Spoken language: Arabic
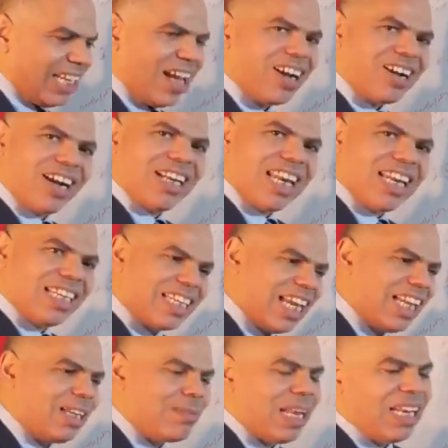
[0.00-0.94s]
نقل
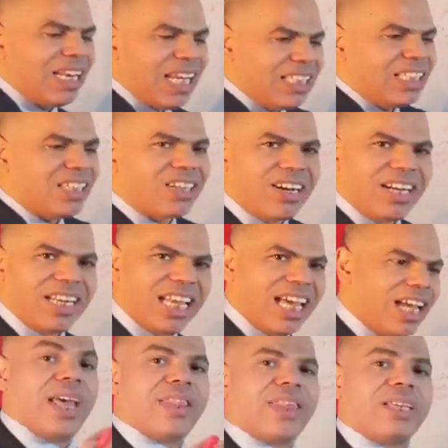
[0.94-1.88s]
الكلمة التي قال
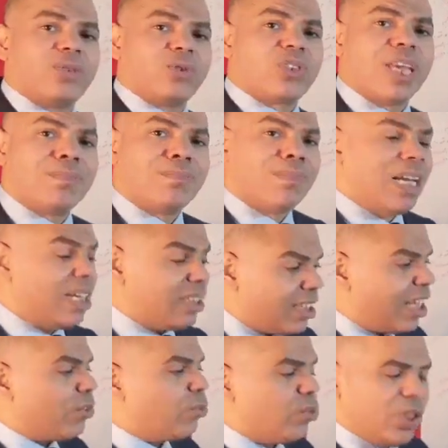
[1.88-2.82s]
هذا يسمى
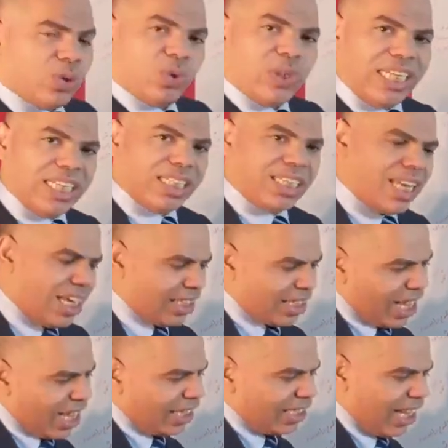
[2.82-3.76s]
تنوين
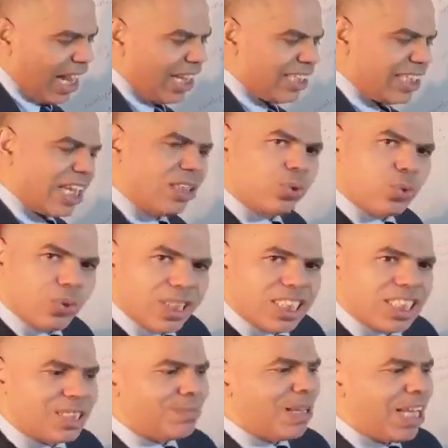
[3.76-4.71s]
الحكاية أي حكيت
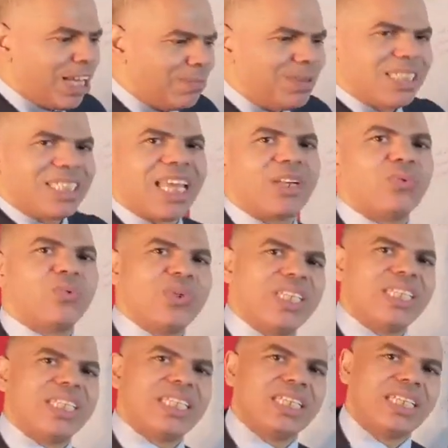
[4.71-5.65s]
الاسم
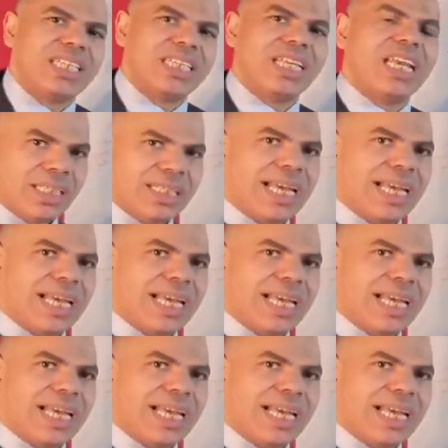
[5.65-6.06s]
بتنوينه